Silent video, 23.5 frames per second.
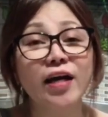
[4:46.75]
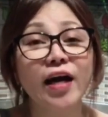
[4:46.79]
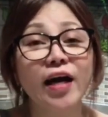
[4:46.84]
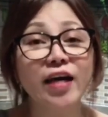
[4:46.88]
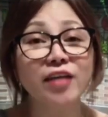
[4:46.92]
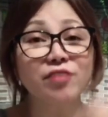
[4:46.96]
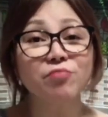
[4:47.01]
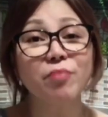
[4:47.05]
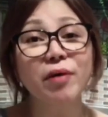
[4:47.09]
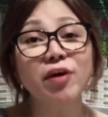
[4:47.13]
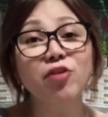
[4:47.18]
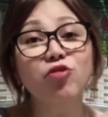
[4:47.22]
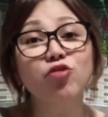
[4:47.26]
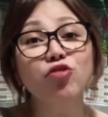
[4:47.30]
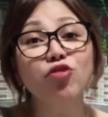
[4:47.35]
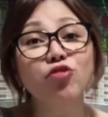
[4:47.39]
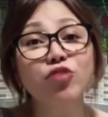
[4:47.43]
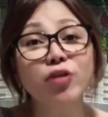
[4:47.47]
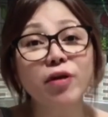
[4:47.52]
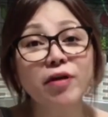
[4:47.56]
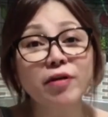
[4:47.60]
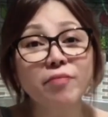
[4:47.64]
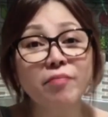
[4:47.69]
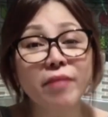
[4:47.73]
Eh, may
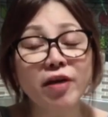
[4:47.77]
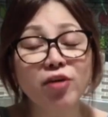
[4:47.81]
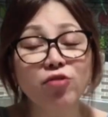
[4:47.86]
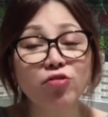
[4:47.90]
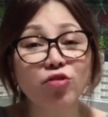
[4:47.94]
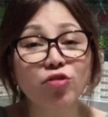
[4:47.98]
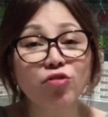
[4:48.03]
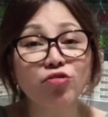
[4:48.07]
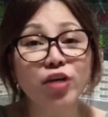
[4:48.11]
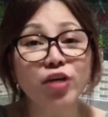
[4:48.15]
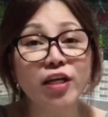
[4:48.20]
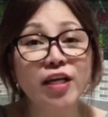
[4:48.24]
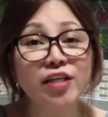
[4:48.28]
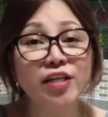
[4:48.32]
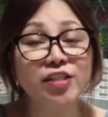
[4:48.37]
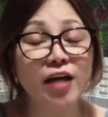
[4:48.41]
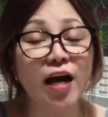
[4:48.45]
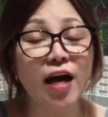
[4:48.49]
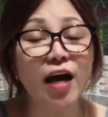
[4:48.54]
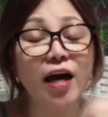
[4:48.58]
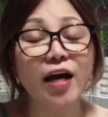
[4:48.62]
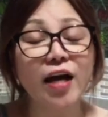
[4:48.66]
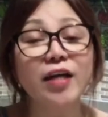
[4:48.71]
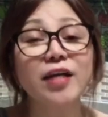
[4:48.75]
corona, may corona na
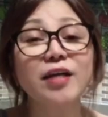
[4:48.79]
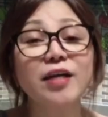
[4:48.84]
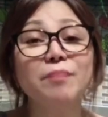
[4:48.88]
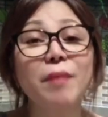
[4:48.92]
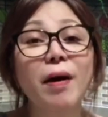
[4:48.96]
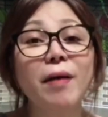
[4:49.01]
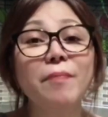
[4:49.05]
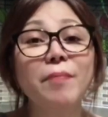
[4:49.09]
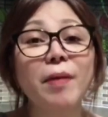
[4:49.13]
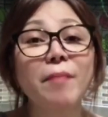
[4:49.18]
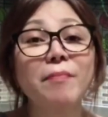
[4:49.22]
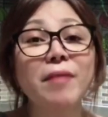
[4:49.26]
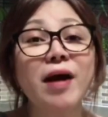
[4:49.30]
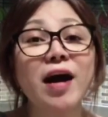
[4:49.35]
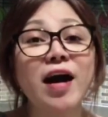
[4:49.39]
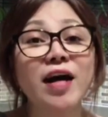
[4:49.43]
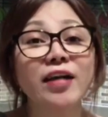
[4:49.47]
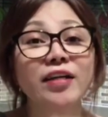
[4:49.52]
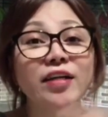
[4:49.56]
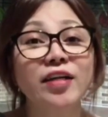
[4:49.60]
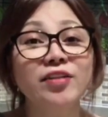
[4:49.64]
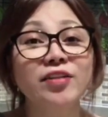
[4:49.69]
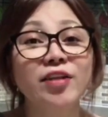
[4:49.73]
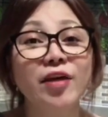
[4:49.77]
siya,
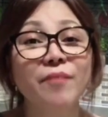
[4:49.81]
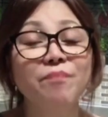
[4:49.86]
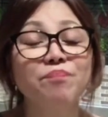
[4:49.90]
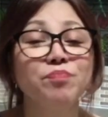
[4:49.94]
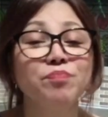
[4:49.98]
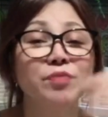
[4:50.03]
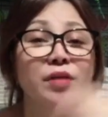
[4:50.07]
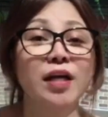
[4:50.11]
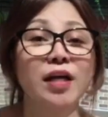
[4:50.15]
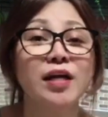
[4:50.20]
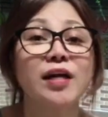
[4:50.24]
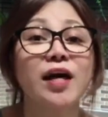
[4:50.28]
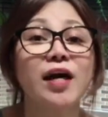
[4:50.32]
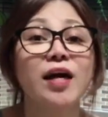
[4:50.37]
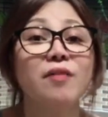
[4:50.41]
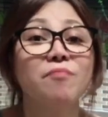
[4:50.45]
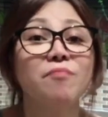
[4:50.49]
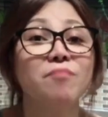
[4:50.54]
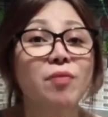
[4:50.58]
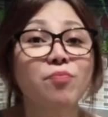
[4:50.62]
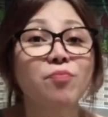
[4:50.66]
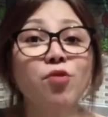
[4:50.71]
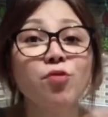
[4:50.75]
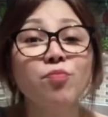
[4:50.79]
ipapamahagi eh, niya.
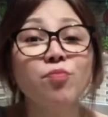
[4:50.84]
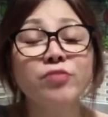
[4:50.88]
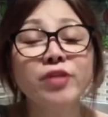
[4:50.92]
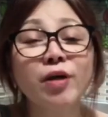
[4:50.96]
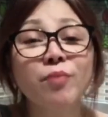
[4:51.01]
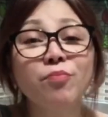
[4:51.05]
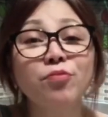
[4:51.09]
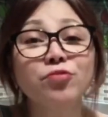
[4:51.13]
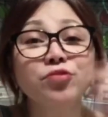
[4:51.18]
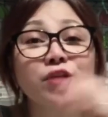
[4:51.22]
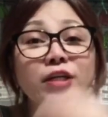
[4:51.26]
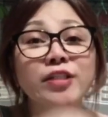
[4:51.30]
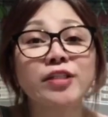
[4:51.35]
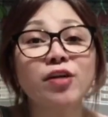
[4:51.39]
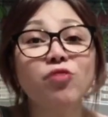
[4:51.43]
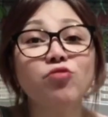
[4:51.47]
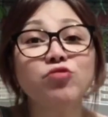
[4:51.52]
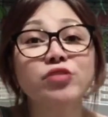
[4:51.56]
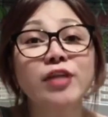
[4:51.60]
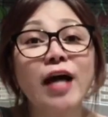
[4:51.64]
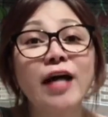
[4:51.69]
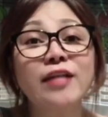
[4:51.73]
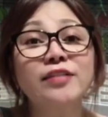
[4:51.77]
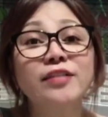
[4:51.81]
Magpu- napunta siya kung
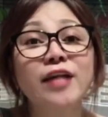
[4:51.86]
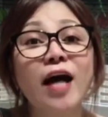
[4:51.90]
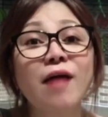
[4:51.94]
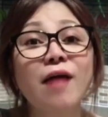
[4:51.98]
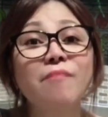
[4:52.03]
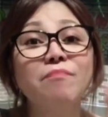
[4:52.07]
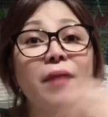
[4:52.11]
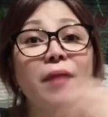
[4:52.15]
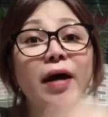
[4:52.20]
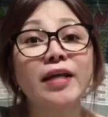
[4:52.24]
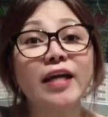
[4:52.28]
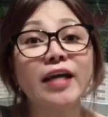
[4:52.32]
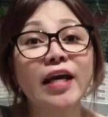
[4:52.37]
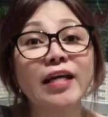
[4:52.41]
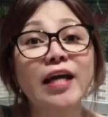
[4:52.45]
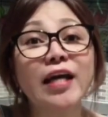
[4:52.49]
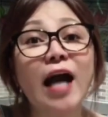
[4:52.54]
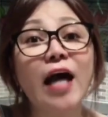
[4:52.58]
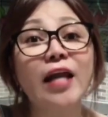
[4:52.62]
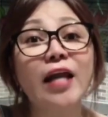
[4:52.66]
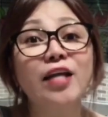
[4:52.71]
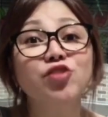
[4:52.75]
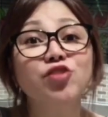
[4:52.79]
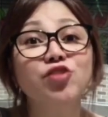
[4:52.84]
saan saan para
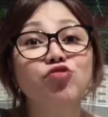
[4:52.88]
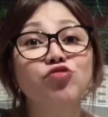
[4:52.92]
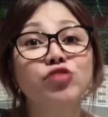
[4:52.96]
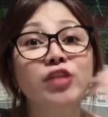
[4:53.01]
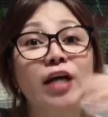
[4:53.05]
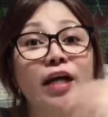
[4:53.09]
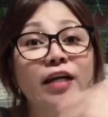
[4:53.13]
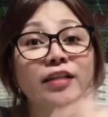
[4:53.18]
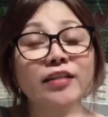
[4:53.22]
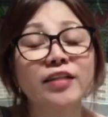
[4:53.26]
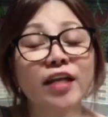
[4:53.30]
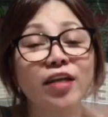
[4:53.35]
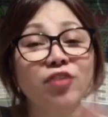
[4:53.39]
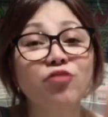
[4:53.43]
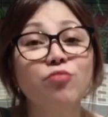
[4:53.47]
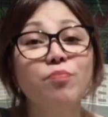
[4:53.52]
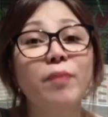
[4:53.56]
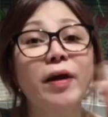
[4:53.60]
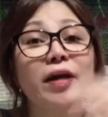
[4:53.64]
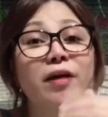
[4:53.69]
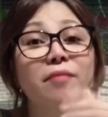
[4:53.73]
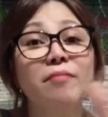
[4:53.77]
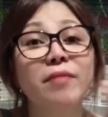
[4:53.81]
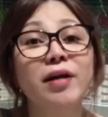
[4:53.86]
ikalat yung sakit na yun,
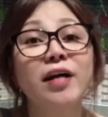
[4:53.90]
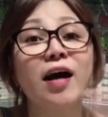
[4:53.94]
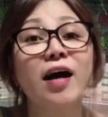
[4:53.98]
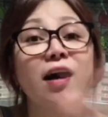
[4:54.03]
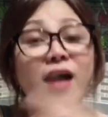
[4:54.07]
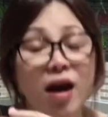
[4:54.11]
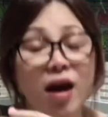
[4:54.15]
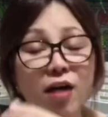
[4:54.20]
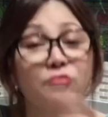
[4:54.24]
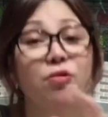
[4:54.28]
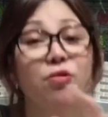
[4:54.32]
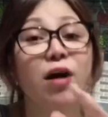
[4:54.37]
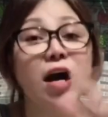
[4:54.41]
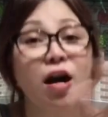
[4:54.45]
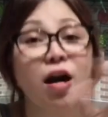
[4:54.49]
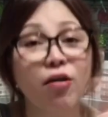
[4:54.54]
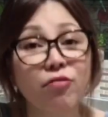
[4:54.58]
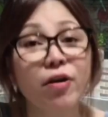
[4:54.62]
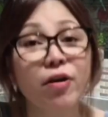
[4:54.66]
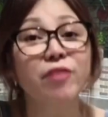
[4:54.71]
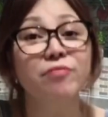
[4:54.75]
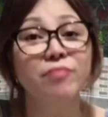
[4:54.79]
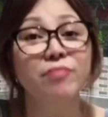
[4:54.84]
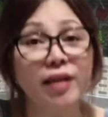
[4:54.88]
para
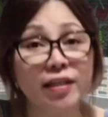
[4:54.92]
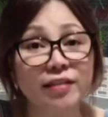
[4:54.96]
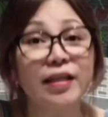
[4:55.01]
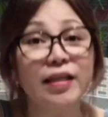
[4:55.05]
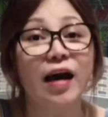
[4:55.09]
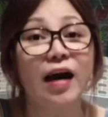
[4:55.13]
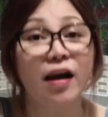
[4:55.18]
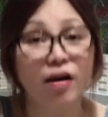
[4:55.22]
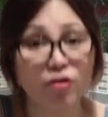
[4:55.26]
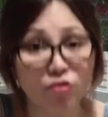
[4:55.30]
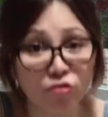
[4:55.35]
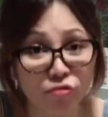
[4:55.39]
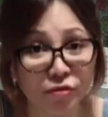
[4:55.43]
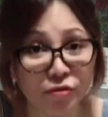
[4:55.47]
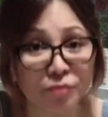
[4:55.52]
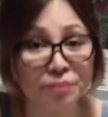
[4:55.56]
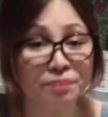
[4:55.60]
magkahawa-hawa yung mga tao.